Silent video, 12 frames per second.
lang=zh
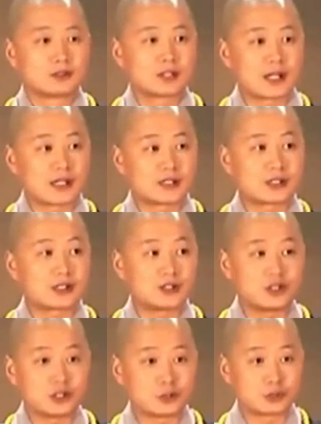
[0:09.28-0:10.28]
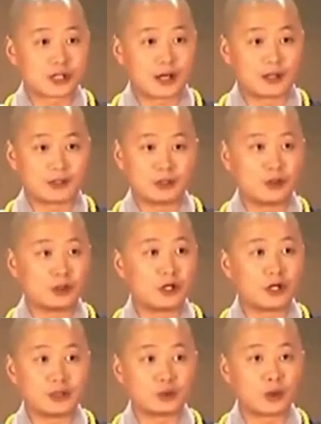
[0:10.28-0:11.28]
在这个地球上有
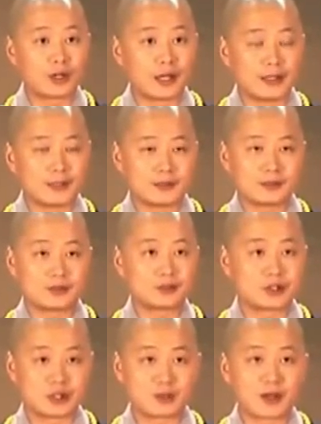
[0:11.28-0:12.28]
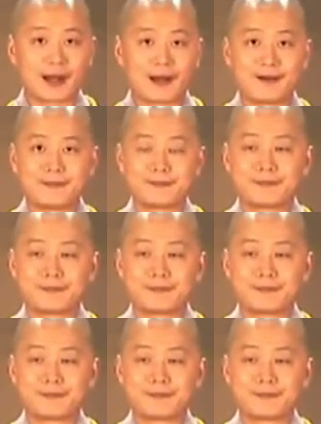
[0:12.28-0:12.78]
很多人就起不来了。